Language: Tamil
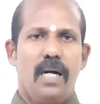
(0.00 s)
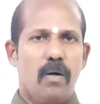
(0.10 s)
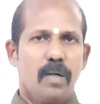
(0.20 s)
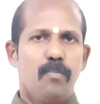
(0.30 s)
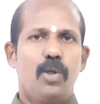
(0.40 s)

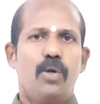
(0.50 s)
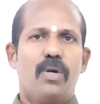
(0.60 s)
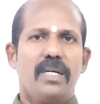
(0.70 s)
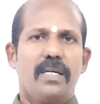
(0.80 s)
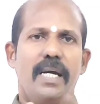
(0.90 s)
அவனுக்கு
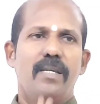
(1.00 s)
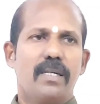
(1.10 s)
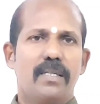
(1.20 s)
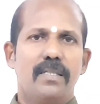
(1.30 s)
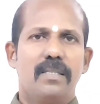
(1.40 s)
புதனோட கேது
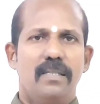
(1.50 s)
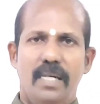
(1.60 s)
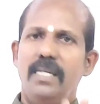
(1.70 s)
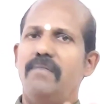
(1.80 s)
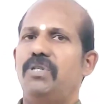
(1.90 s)
இருக்குது
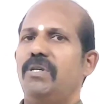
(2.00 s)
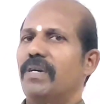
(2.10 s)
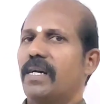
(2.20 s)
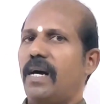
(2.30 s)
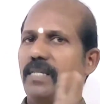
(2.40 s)
ரெண்டு விஷயம்
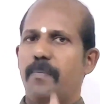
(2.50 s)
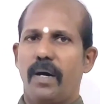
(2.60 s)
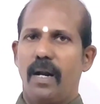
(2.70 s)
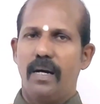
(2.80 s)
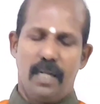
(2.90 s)
அவன் கான்சென்ட்
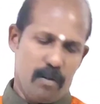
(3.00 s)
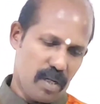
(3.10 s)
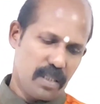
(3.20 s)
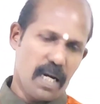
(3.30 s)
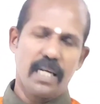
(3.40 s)
பண்ணலாம்
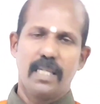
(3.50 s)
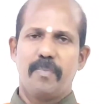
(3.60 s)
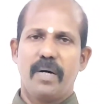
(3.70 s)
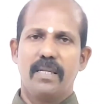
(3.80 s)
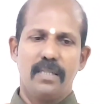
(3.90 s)
அவனோட ஜாதகத்தை
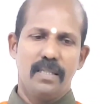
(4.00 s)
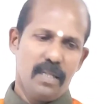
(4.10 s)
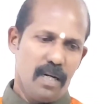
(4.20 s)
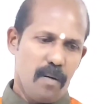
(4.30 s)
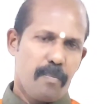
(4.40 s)
பார்த்துட்டு
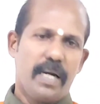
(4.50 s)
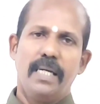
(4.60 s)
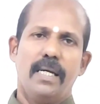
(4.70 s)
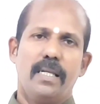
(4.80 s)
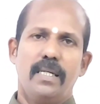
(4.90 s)

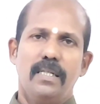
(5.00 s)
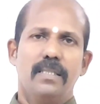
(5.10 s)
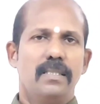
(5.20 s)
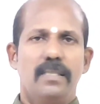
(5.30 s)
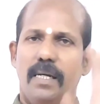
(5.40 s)
படிக்கிறது
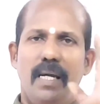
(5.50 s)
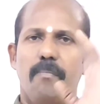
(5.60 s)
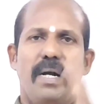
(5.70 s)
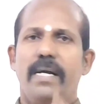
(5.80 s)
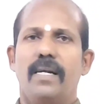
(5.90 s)

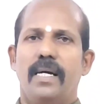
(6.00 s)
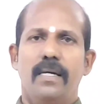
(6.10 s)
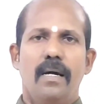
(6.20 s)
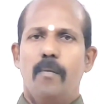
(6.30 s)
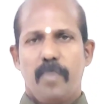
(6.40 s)
சரியாக மைண்டில்
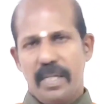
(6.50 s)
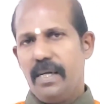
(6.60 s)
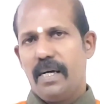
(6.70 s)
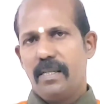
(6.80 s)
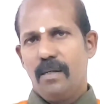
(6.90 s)

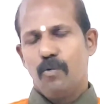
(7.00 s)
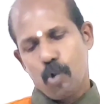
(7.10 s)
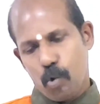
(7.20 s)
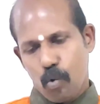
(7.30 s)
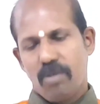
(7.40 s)
பதியாது
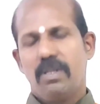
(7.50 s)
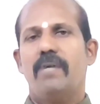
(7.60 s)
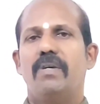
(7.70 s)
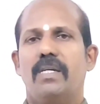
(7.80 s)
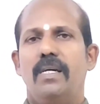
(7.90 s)
ஸோ ஒரு
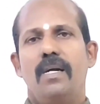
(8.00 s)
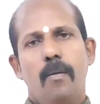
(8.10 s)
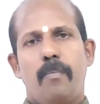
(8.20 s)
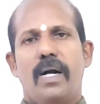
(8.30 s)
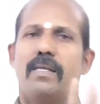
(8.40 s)
தடவைக்கு
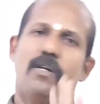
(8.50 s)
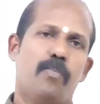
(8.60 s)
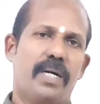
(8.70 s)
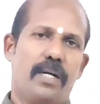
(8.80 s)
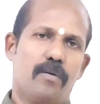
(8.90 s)
பல தடவை
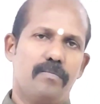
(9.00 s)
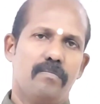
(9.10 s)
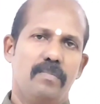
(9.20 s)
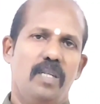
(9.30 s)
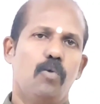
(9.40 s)
படிக்கணும்
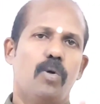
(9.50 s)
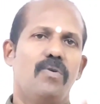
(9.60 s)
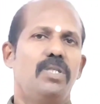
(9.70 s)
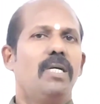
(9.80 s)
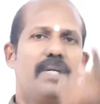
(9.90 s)
இது ஒரு
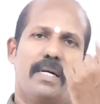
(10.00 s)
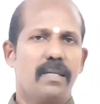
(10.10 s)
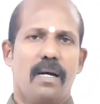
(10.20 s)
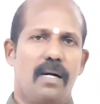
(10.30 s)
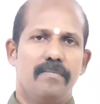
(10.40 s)
விஷயம் அவன்
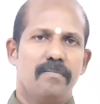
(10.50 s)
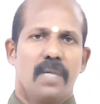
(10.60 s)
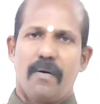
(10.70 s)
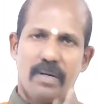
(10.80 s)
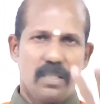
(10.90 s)
எடுத்துக்கலாம்
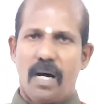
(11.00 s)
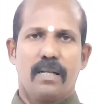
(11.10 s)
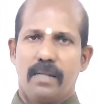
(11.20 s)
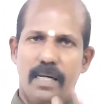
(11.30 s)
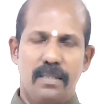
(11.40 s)
அவன்
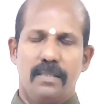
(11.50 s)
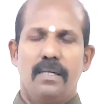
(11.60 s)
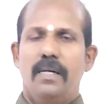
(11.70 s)
ஜாதத்துலேருந்து